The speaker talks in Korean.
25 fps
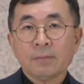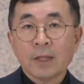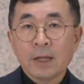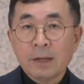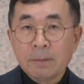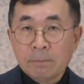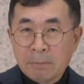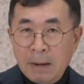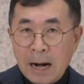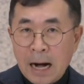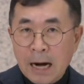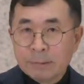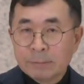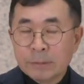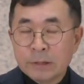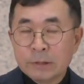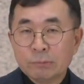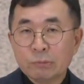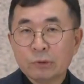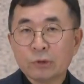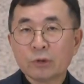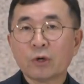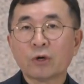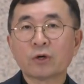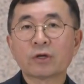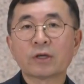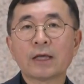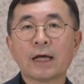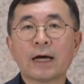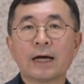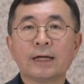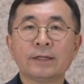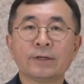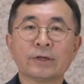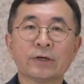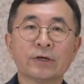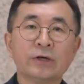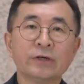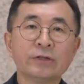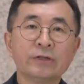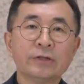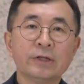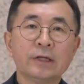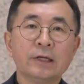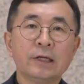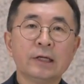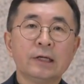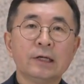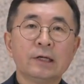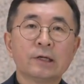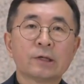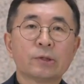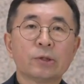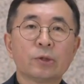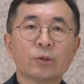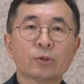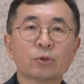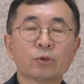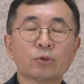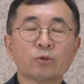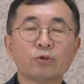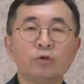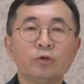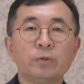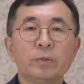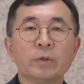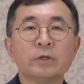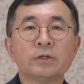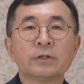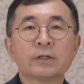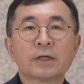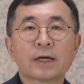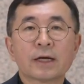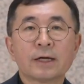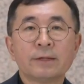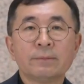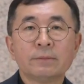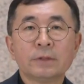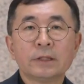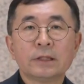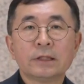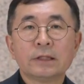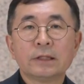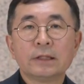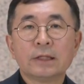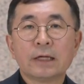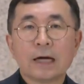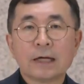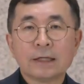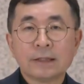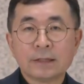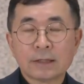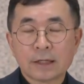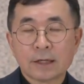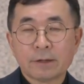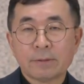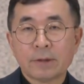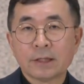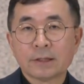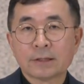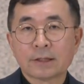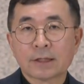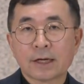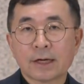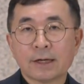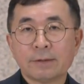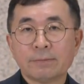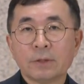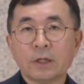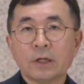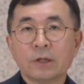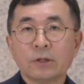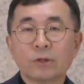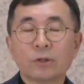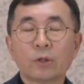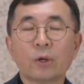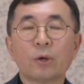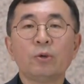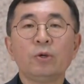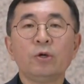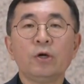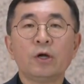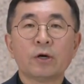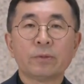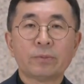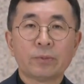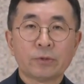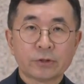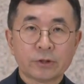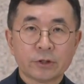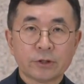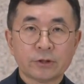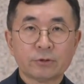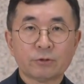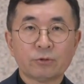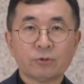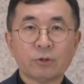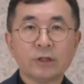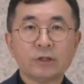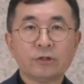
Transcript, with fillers: 마음을 무겁게 하는 것, 그리고 또 주변 사람들 한 사람 한 사람 떠올려 보실 수도